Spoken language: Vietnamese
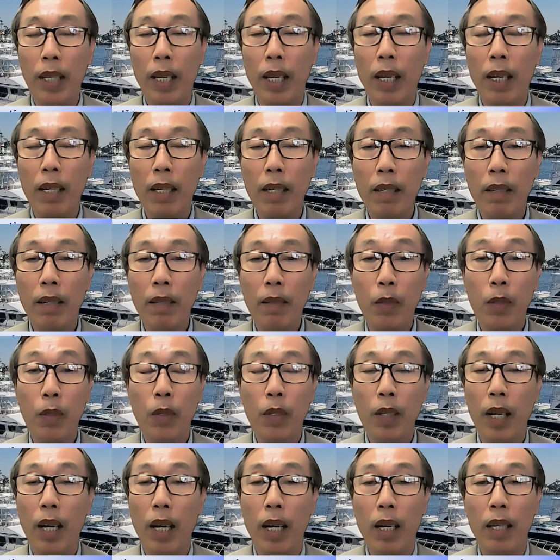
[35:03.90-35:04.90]
gì ở
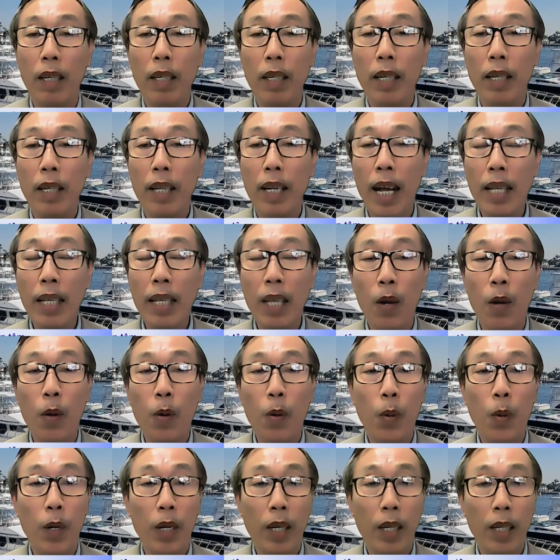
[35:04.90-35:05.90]
ở Á
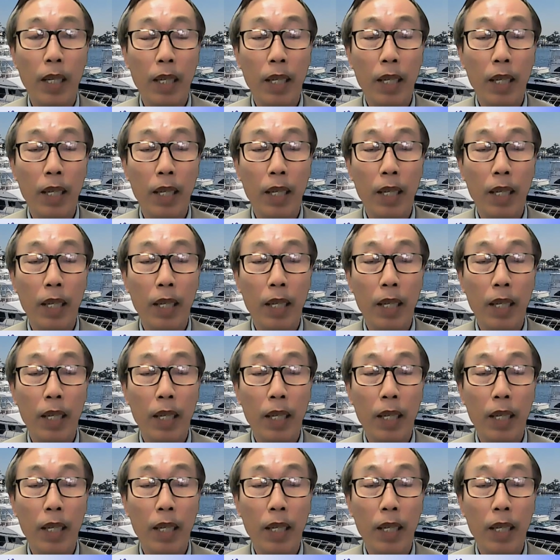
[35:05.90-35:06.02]
Châu